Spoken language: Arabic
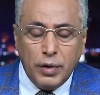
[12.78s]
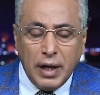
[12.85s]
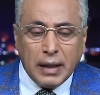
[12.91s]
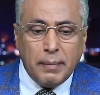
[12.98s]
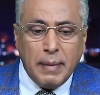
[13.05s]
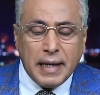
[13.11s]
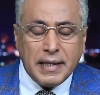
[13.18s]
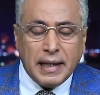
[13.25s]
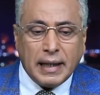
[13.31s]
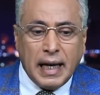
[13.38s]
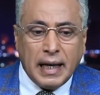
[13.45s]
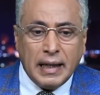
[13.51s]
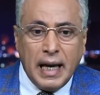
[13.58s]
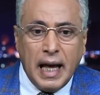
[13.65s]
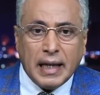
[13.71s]
هناك
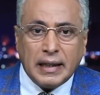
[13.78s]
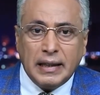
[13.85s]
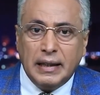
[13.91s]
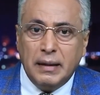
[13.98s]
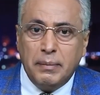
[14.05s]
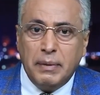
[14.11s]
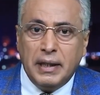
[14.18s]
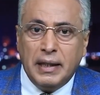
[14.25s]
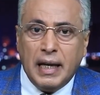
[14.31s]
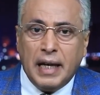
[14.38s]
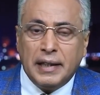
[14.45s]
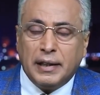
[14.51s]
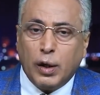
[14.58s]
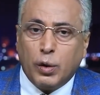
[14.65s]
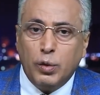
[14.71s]
مأزق أخلاقي من
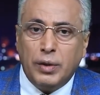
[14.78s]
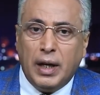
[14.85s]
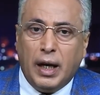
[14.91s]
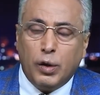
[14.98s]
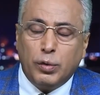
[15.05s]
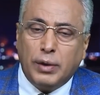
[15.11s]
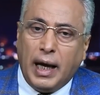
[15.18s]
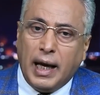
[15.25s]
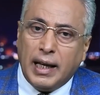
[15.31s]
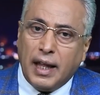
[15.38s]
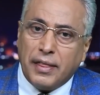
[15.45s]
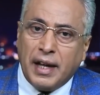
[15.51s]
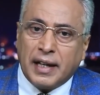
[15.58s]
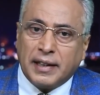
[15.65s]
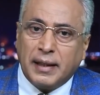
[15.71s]
أن تكون العودة
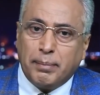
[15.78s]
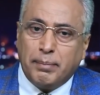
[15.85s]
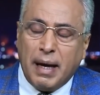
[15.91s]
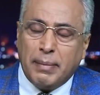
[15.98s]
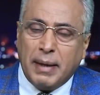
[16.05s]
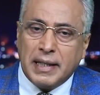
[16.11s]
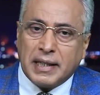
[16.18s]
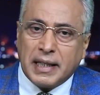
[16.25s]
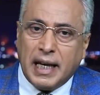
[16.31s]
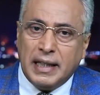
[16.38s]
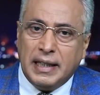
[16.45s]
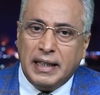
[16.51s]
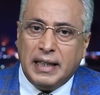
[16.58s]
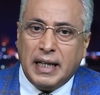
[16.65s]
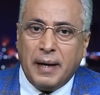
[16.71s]
على ظهر دبابة
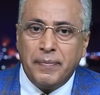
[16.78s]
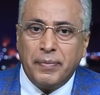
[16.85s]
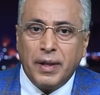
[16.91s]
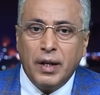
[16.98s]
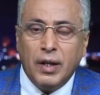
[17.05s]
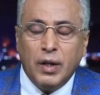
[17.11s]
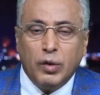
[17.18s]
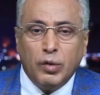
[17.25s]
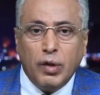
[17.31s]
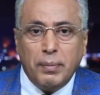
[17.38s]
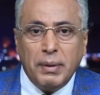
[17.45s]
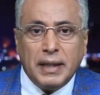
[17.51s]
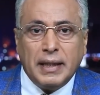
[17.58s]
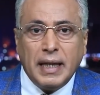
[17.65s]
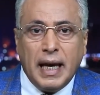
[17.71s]
إسرائيلية
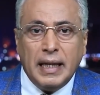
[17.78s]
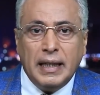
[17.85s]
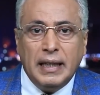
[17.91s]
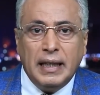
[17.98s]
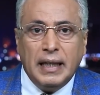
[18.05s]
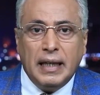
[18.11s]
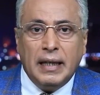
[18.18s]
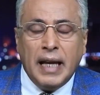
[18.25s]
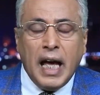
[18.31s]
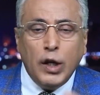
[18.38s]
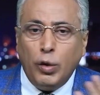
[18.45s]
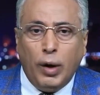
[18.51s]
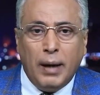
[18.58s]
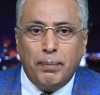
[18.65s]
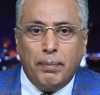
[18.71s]
وبالتالي لا
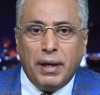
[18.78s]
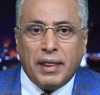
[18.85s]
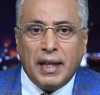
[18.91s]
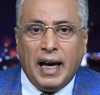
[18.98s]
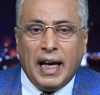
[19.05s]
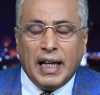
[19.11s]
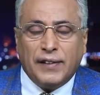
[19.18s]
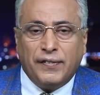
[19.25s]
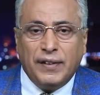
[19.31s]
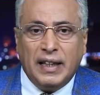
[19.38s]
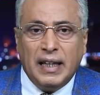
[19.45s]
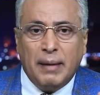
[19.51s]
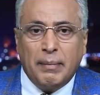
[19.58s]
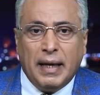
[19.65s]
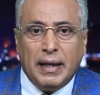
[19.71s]
يحبذ أحد في
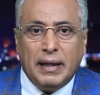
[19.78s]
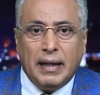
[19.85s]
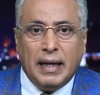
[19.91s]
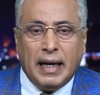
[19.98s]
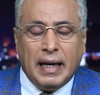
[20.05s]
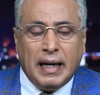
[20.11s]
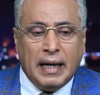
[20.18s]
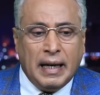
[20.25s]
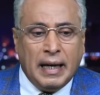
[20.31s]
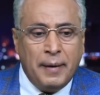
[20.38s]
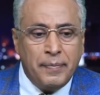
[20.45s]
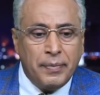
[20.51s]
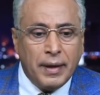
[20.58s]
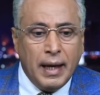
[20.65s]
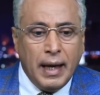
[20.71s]
اليمن
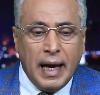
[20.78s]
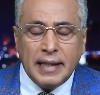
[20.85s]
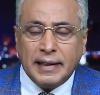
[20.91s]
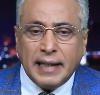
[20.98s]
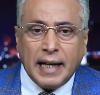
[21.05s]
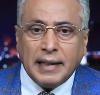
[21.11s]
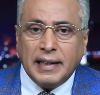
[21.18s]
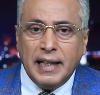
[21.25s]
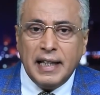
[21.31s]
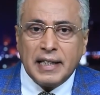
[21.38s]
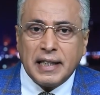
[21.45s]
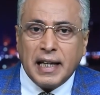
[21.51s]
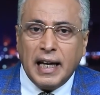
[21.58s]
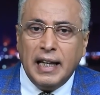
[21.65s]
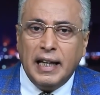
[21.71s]
أن تأتي
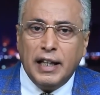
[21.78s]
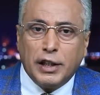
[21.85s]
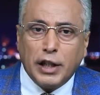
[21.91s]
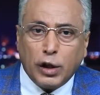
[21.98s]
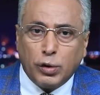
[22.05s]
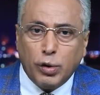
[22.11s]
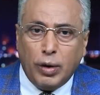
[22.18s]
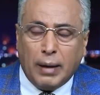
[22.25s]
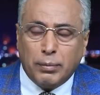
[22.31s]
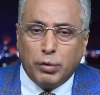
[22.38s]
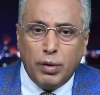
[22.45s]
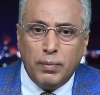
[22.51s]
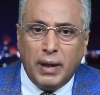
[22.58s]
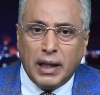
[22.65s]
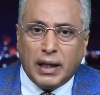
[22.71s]
إسرائيل لتقتل
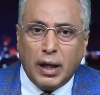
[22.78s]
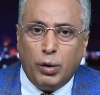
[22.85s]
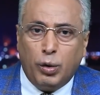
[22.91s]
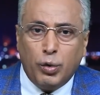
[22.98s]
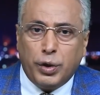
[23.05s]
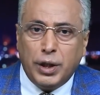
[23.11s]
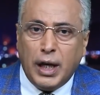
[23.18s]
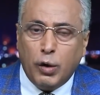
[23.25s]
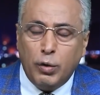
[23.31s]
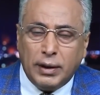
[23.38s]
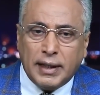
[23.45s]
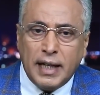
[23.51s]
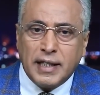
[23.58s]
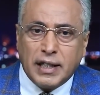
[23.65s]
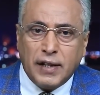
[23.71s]
عبد الملك الحوثي أو
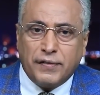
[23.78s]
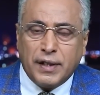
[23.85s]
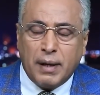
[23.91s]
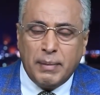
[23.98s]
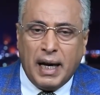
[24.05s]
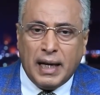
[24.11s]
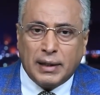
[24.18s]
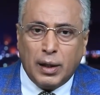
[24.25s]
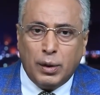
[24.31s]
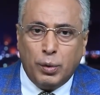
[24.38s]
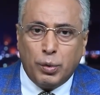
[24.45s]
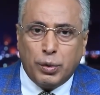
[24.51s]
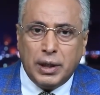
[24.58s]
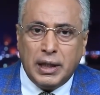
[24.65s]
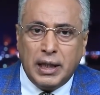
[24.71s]
لتنسف جماعة
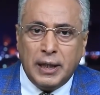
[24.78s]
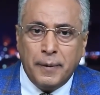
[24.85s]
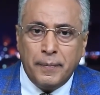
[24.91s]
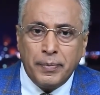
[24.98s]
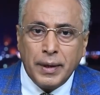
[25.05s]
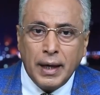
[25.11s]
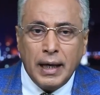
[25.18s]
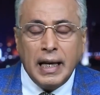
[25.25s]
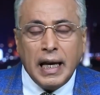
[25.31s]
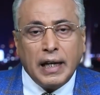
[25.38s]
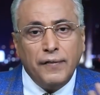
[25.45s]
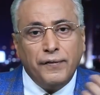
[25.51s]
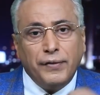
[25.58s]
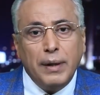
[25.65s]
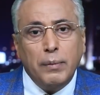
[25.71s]
الحوثيين
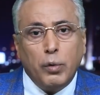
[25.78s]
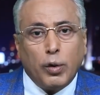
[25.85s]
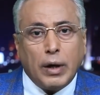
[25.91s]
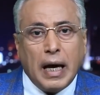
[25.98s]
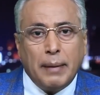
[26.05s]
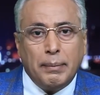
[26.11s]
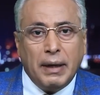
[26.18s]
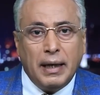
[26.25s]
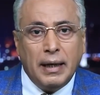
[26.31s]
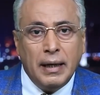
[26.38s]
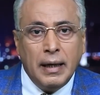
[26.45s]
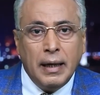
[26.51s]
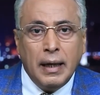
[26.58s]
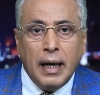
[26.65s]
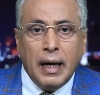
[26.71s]
لكن في
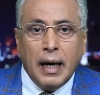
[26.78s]
المقابل